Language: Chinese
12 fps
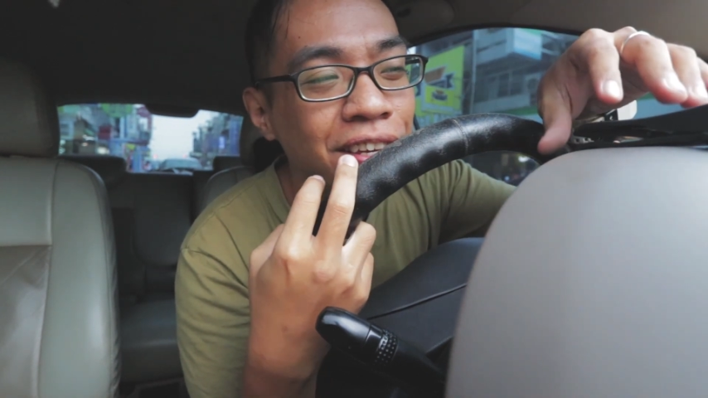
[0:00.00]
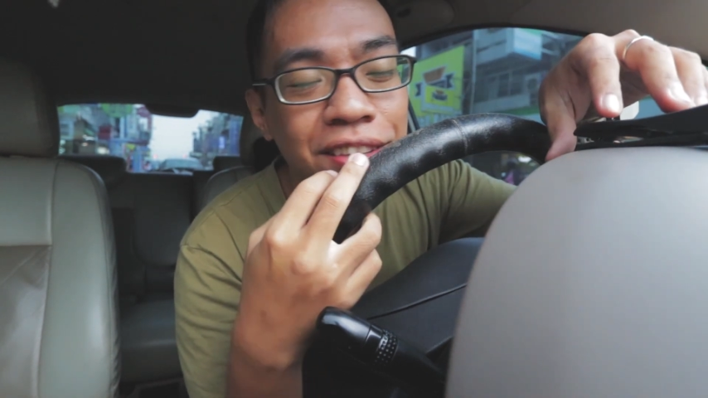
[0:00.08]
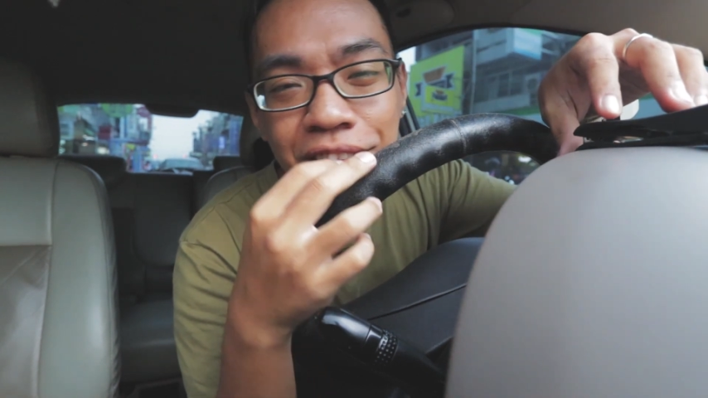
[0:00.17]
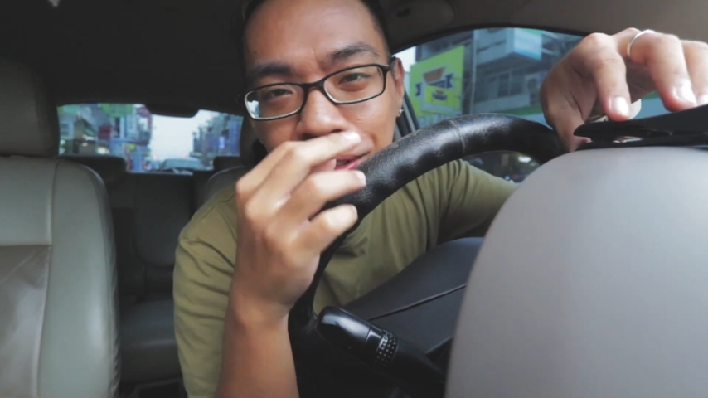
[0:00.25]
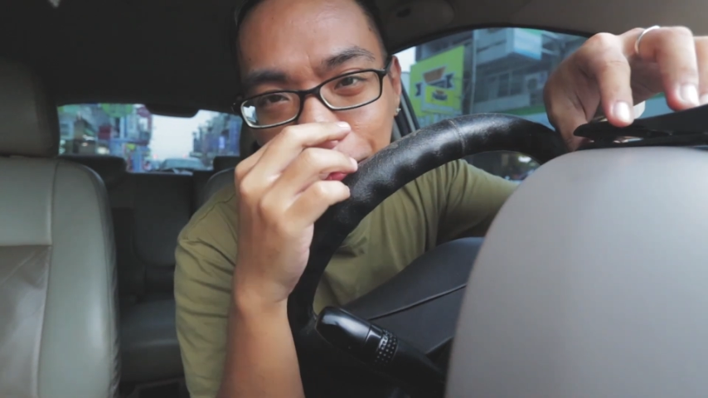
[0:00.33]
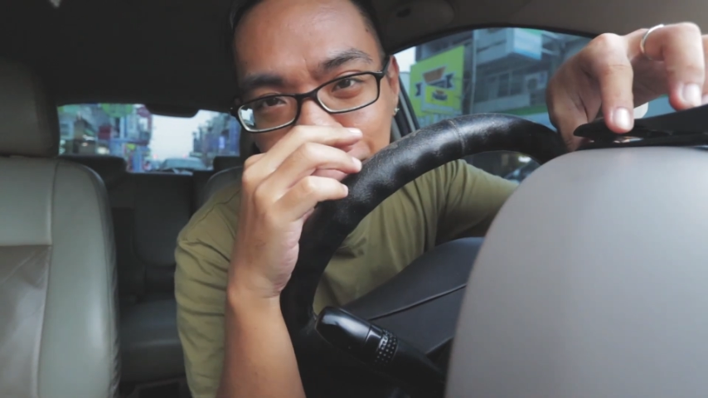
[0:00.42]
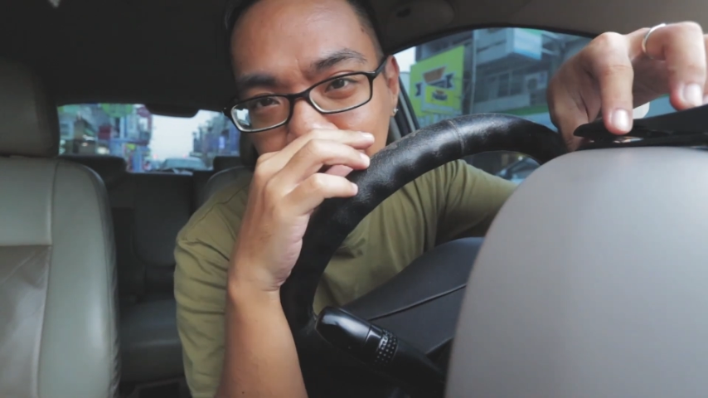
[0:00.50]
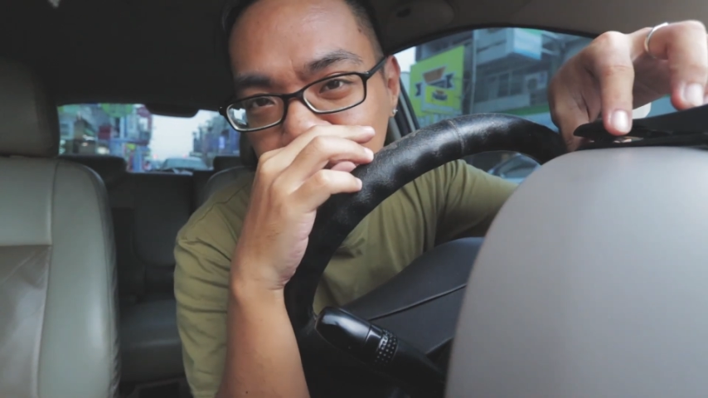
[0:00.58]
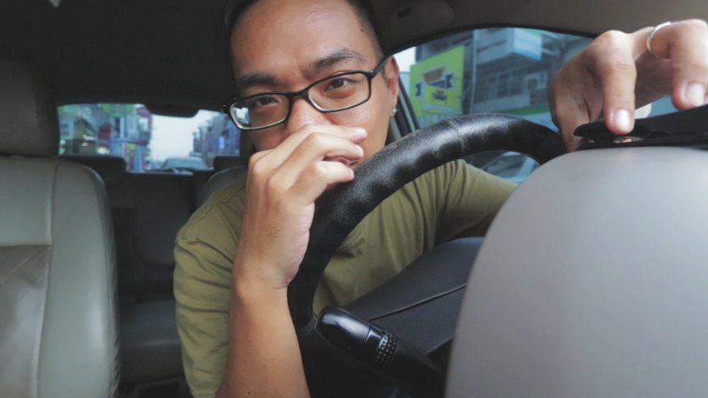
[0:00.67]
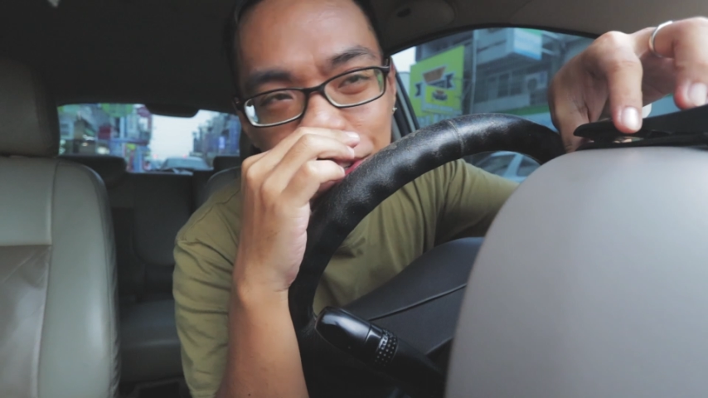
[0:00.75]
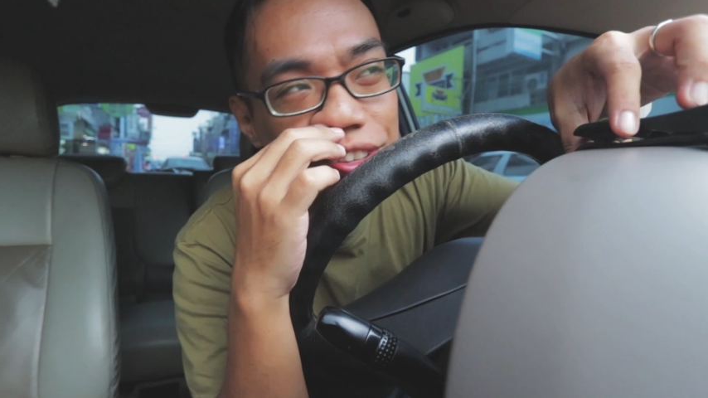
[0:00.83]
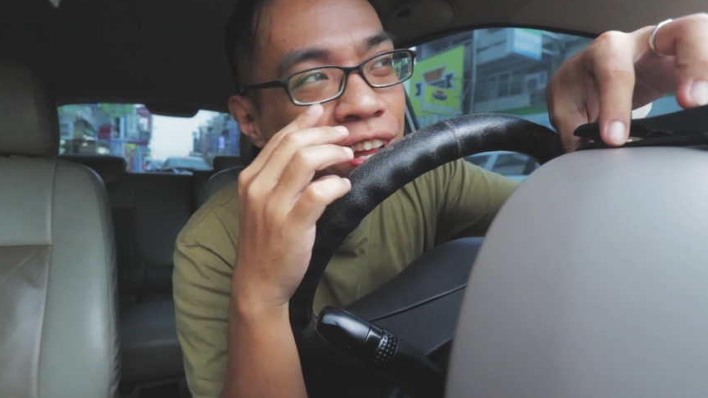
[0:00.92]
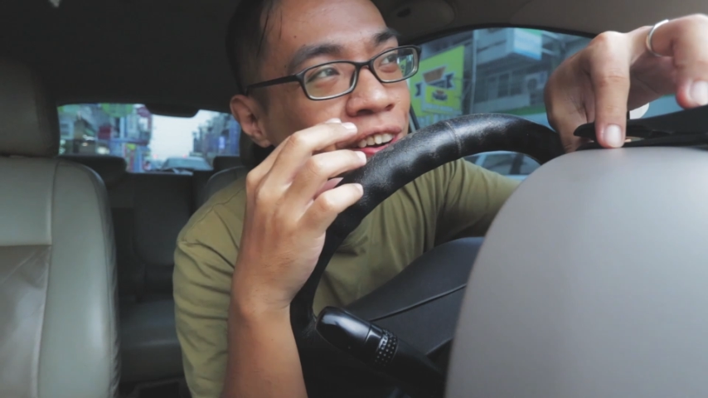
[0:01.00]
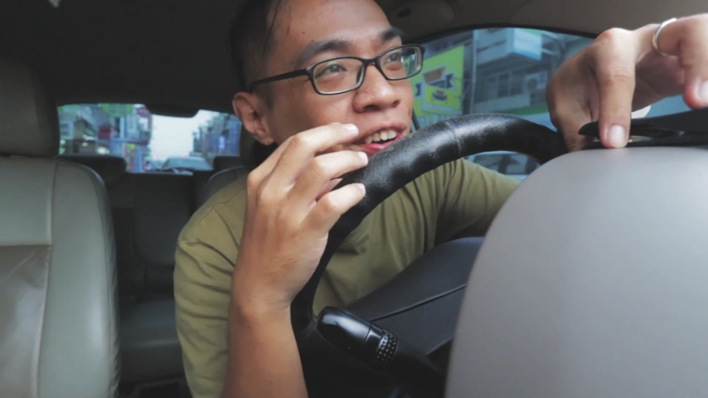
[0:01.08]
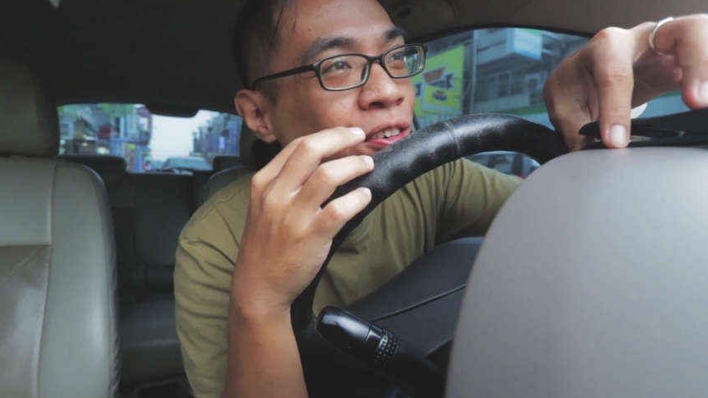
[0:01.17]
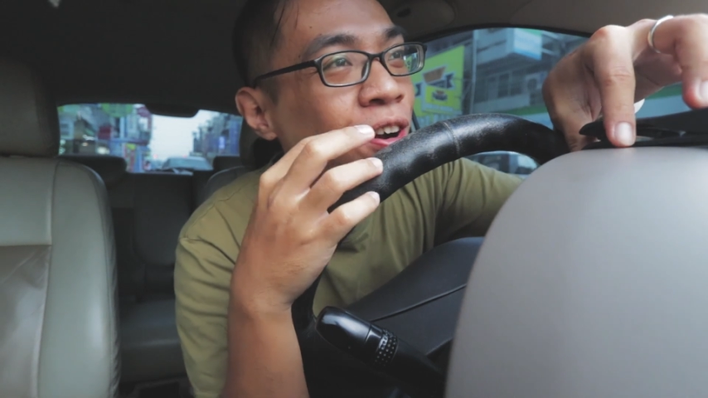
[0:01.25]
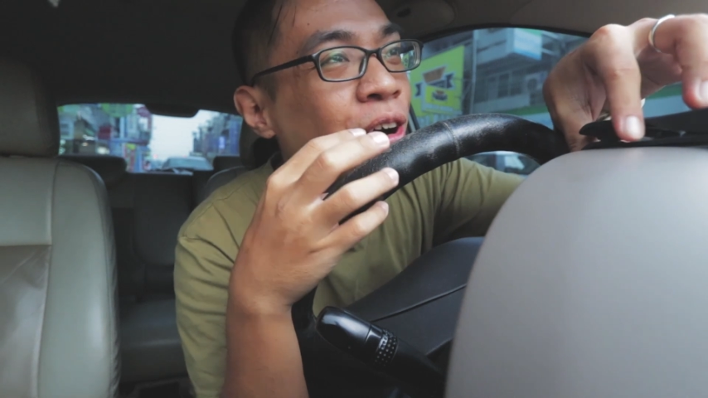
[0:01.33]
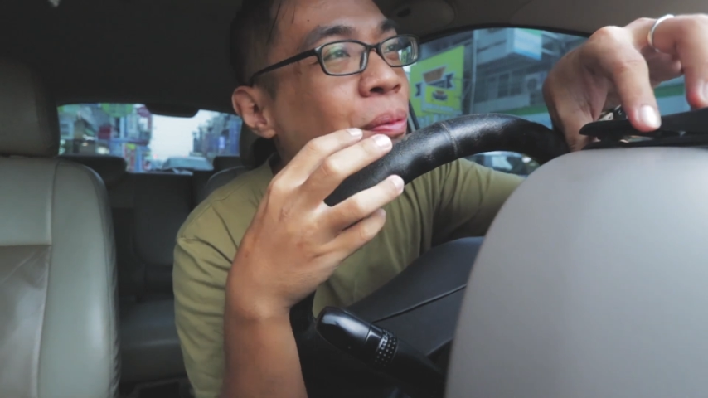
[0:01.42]
一直到现在都还是这样
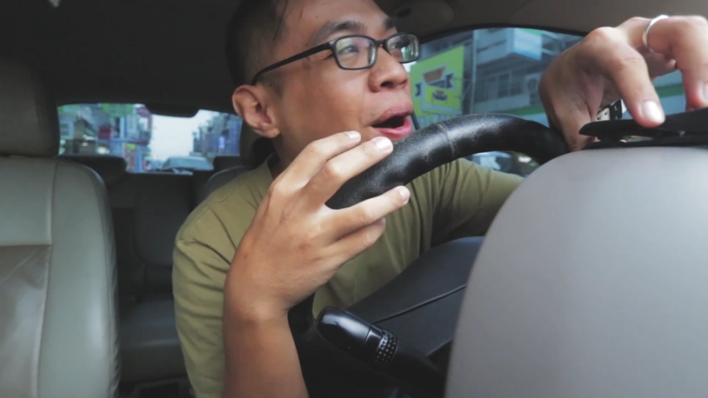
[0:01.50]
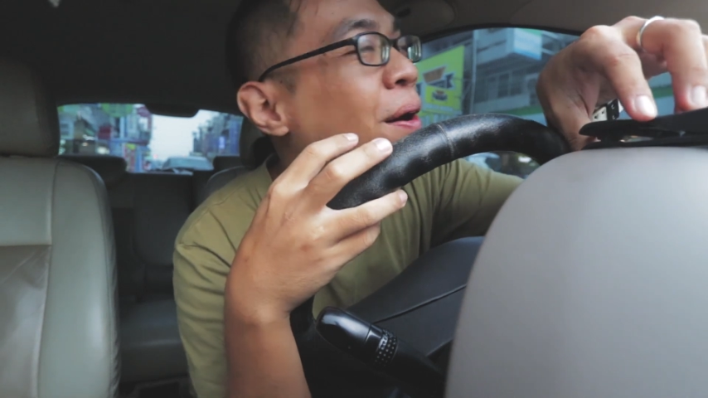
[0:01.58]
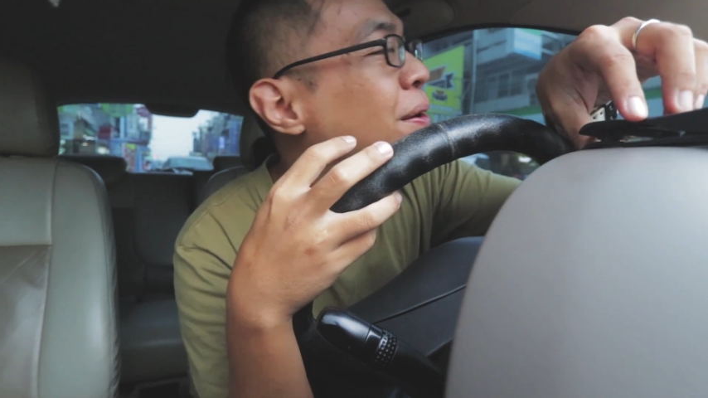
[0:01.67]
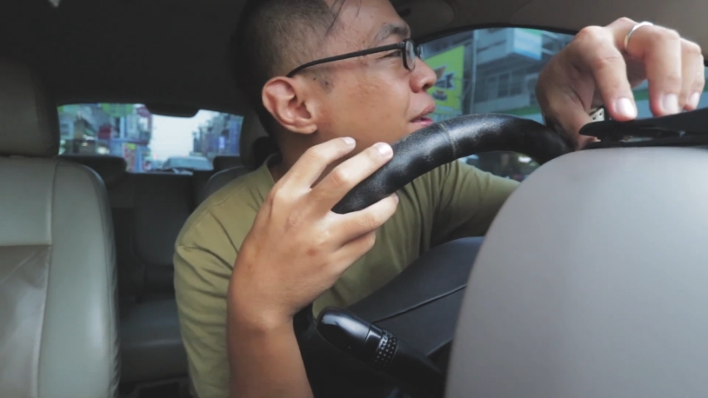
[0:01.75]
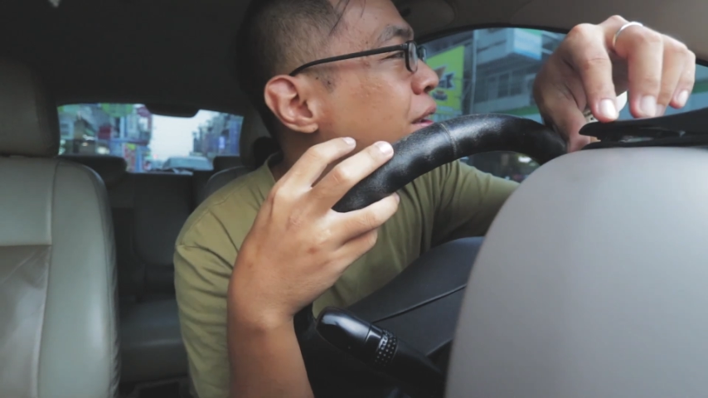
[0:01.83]
认为，好不好？